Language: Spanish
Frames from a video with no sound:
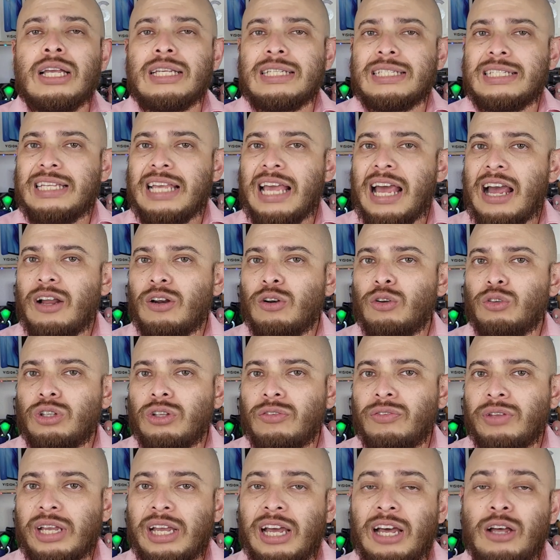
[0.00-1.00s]
sean
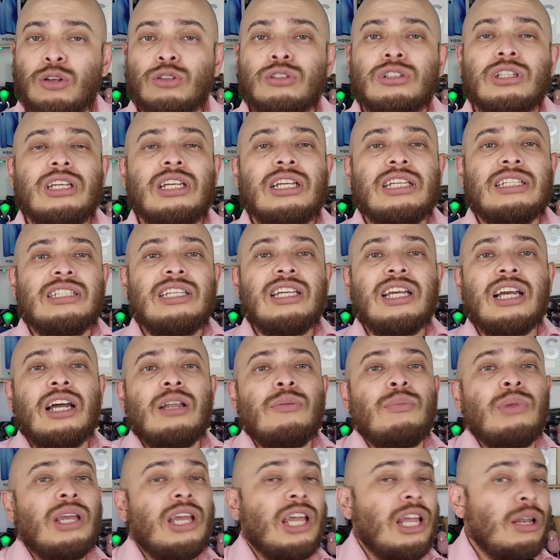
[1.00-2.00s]
notificados y síganme